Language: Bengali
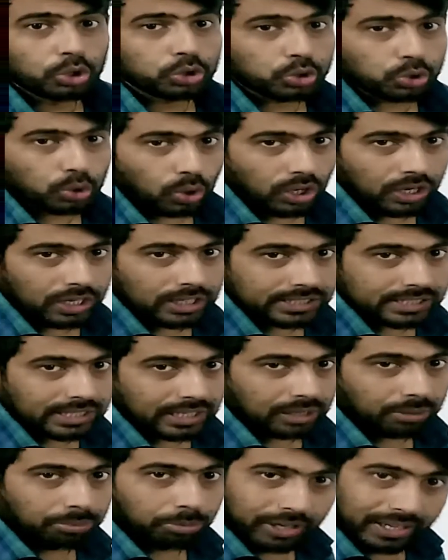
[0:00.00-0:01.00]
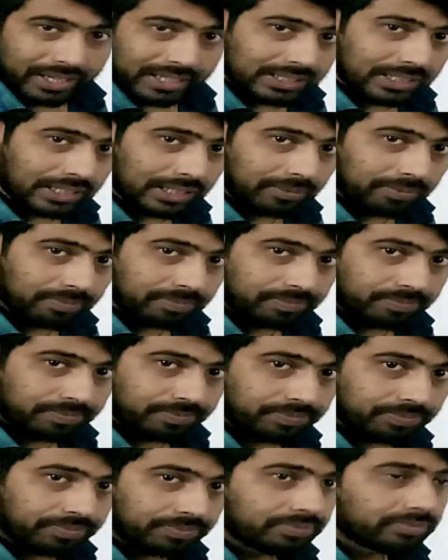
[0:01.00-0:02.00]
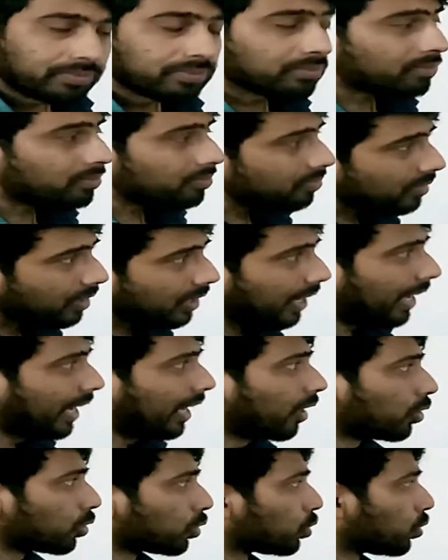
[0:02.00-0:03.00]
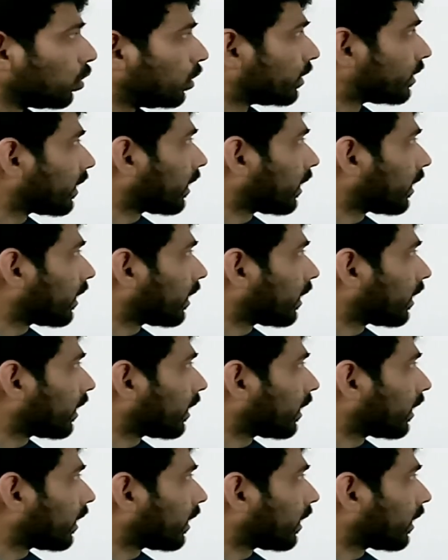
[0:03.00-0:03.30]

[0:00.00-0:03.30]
চল্লিশ টাকা মনে আছে এগারোশো চল্লিশ